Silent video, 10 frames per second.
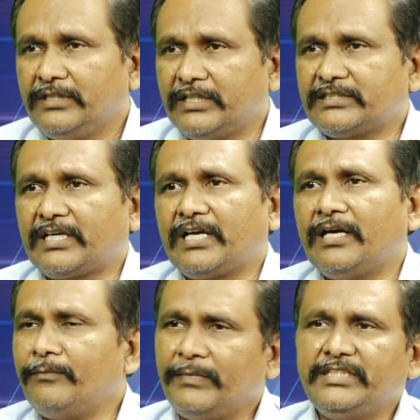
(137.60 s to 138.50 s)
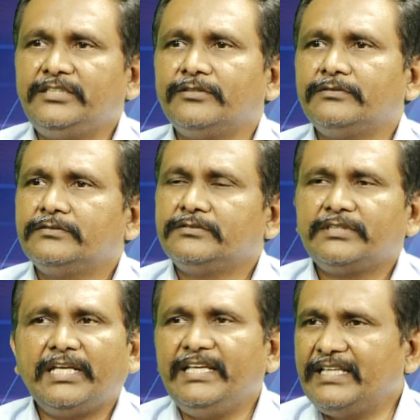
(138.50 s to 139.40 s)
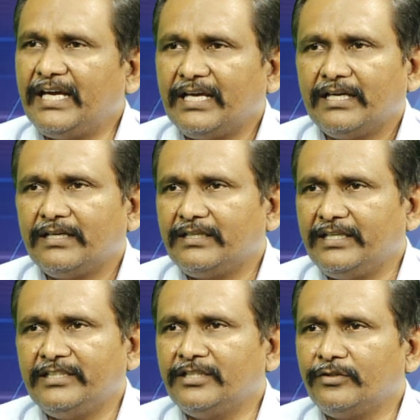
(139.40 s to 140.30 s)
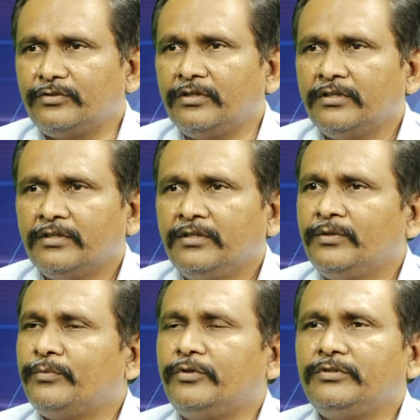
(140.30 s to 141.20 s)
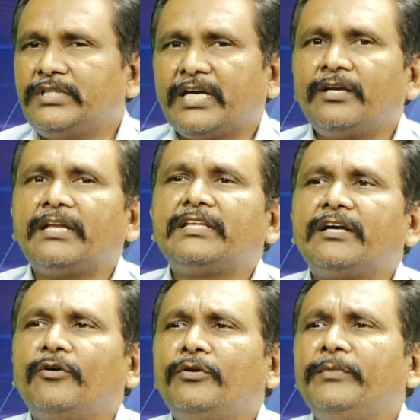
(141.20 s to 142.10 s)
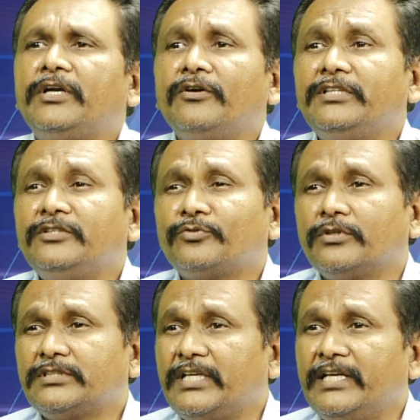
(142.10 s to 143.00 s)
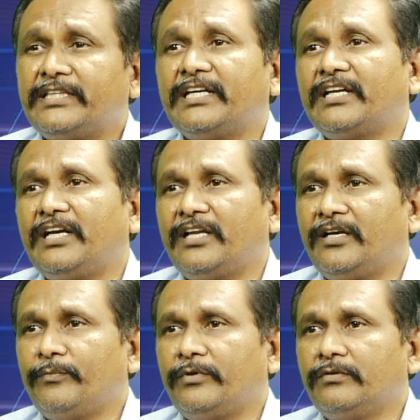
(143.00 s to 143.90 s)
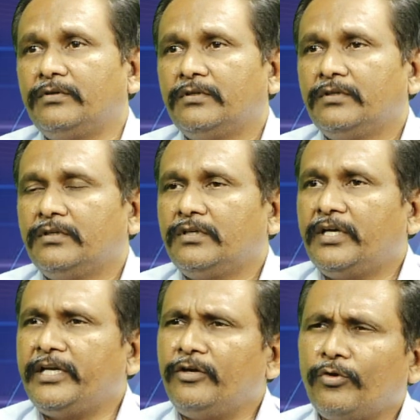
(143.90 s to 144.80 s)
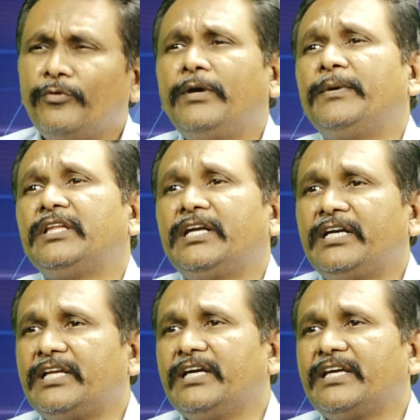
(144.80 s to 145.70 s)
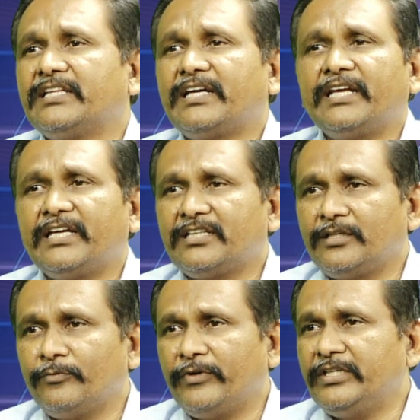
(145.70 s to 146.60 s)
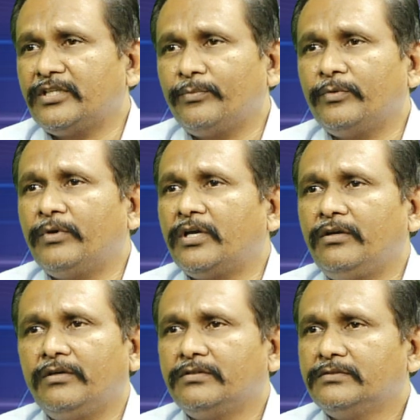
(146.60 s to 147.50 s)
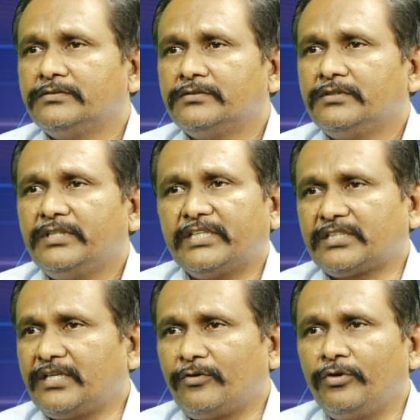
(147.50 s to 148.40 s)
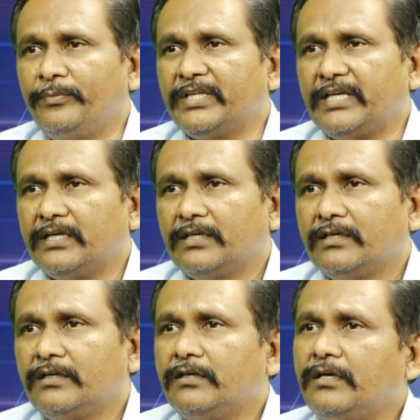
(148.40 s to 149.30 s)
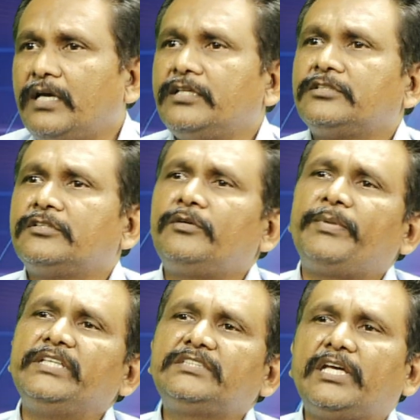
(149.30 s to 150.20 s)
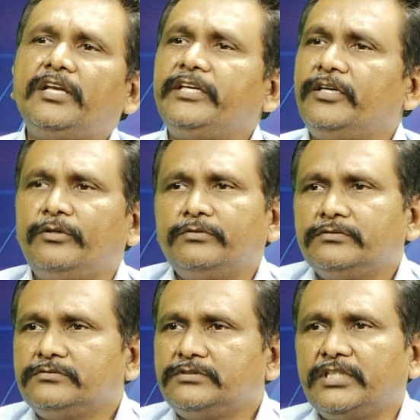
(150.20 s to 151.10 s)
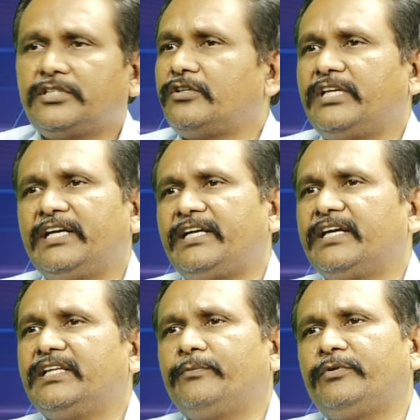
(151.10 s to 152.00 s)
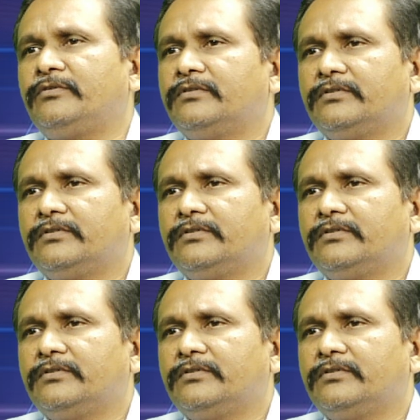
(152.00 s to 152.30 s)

ఇసక మధ్య తెలియదా ఏం జరుగుద్దో ఇప్పుడు జగన్ అంతా గవర్నమెంట్లోకి తీసుకొస్తేనే తింటున్నాడు అన్నప్పుడు అంటే వీళ్ళు రెండు వైపులా తిన్నట్టుగా కింద కార్యకర్తేమో వైన్ షాపు బారుల్లో ఇసక రోడ్డు మీద అదే సందర్భంలో పై స్థాయిలో వీళ్ళు ఇద్దరు తిన్నట్టే కదా అప్పుడు